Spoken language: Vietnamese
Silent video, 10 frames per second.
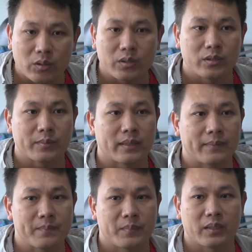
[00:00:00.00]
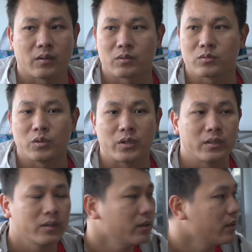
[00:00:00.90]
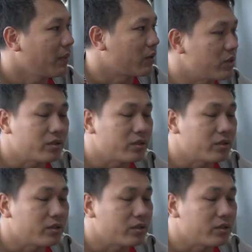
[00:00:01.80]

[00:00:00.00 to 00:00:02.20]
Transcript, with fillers: thôi nhưng mà ban đầu là chúng tôi ban tổ